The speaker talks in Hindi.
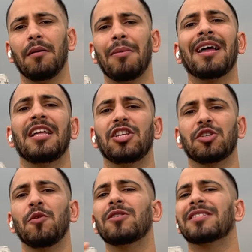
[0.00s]

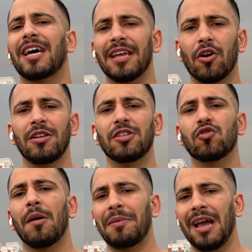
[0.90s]
बांग्लादेश में और सारे कॉलेजेस
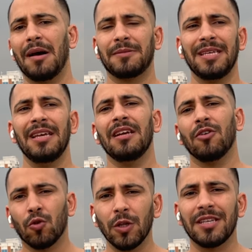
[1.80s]
को अपने आप से
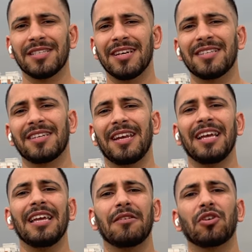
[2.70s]
खुद रिसर्च करना
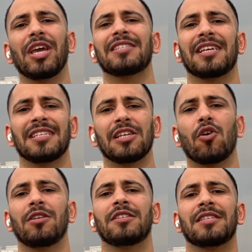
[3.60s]
कि कैसे कैसे
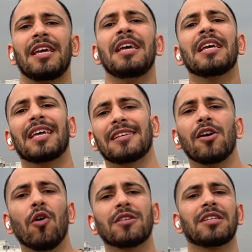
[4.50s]
कॉलेजेस हैं कैसा
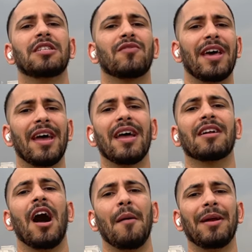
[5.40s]
हॉस्टल्स वगैरह है
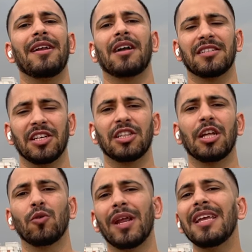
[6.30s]
कहाँ पे डाका से कितना
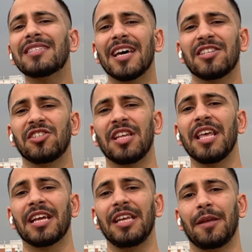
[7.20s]
दूर है ये सारी चीज़ें
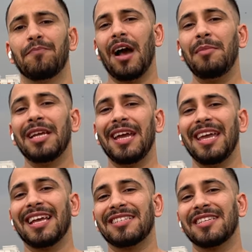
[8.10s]
देखनी है अभी का
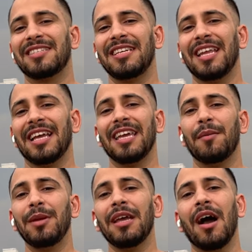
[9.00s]
एक ऐसा सीन है कि
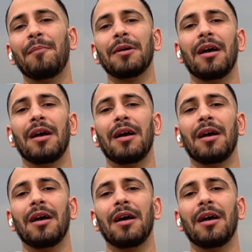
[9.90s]
अभी आप